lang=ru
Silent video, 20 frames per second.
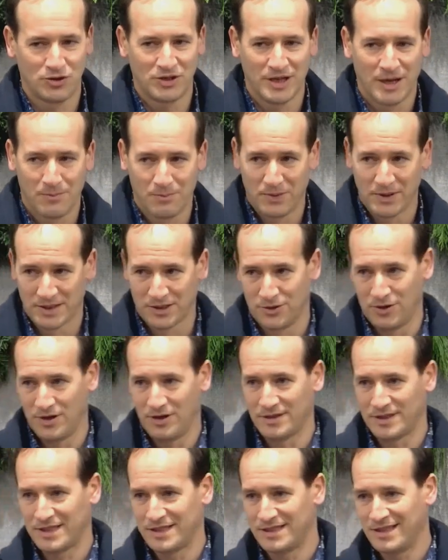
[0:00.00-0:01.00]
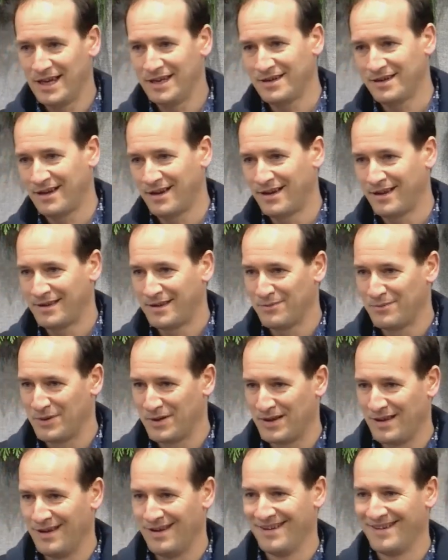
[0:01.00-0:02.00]
не опозорился. Знаете, как это
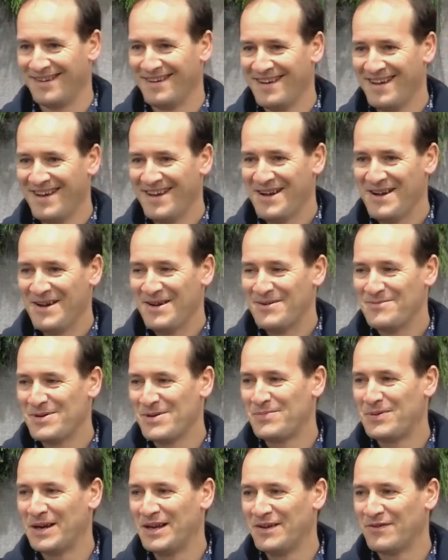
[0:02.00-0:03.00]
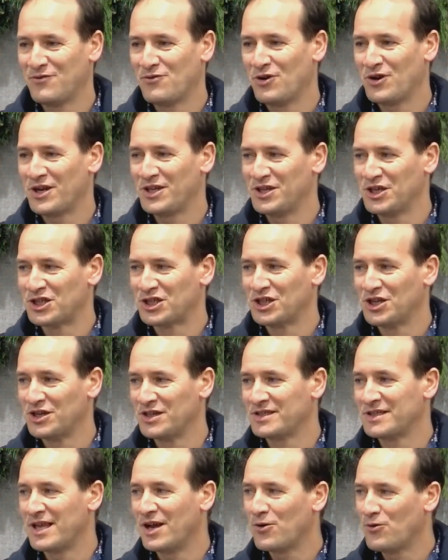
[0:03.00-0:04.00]
было? Мы были в городе
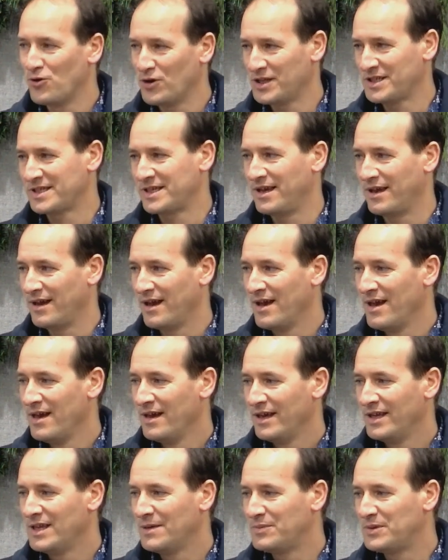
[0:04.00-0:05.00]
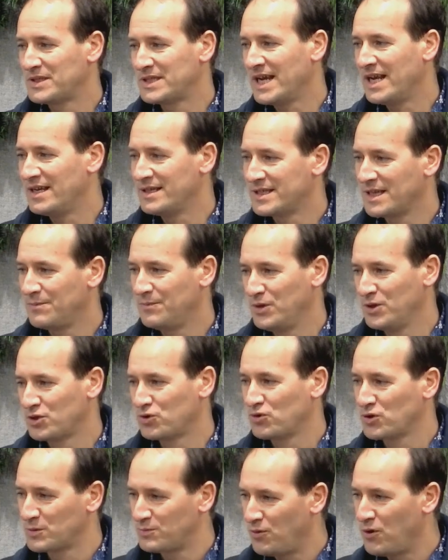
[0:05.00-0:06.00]
Железногорске и написали
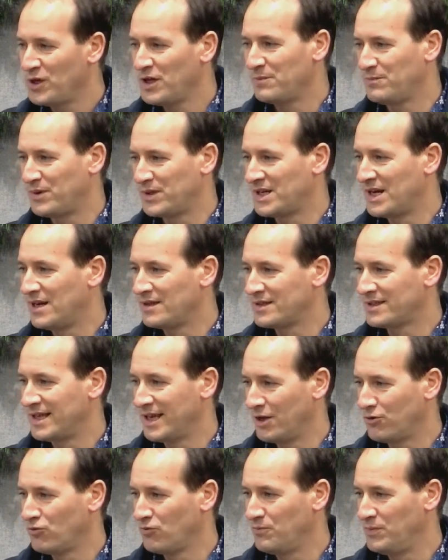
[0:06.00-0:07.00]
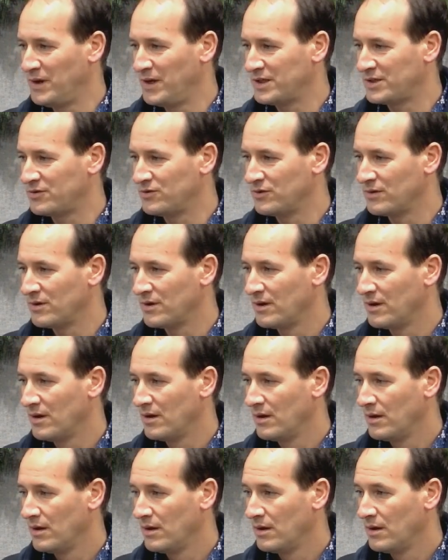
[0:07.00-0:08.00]
записку «Спойте, пожалуйста, эту песню».
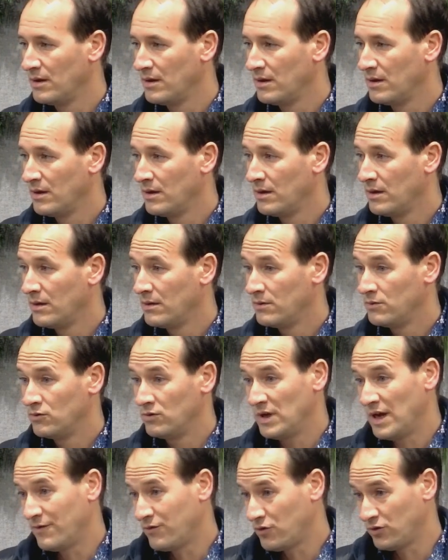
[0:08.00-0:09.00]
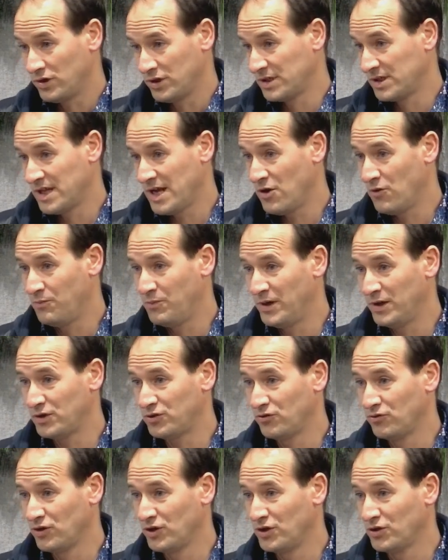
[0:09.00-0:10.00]
Но ну, я вроде знаю
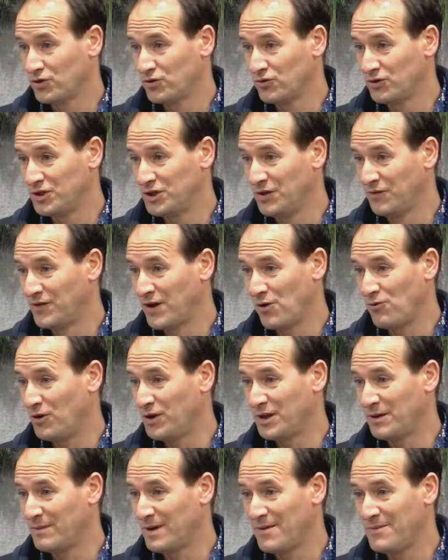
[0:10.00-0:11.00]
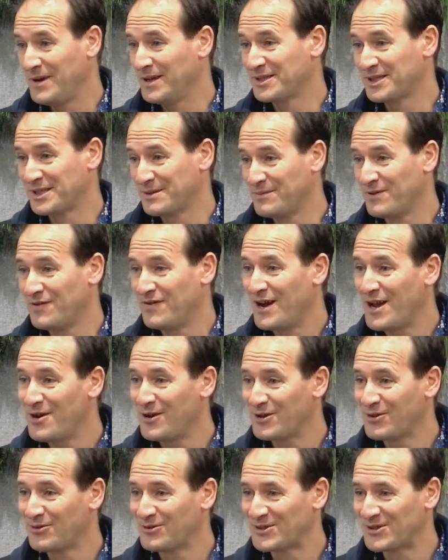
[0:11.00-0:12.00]
песню наизусть и в какой-то момент
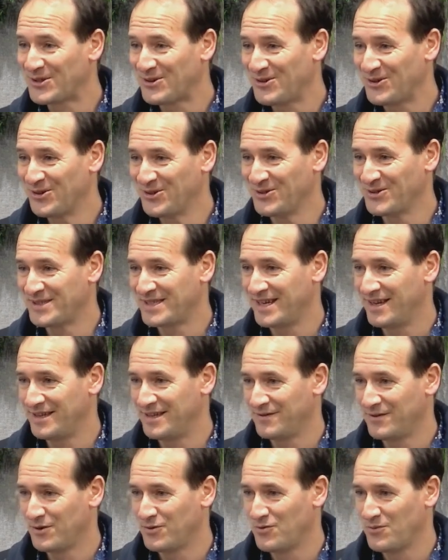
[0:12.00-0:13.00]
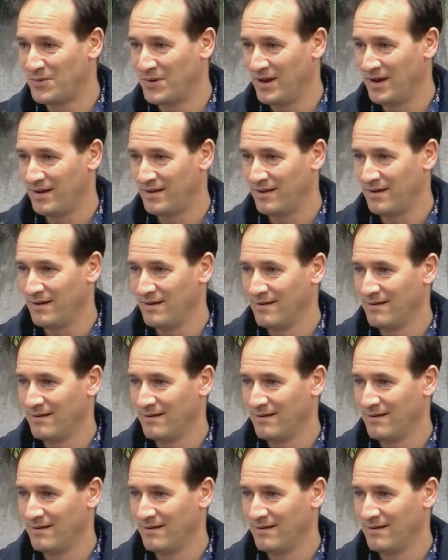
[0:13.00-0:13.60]
забываю одну строчку с третьего куплета.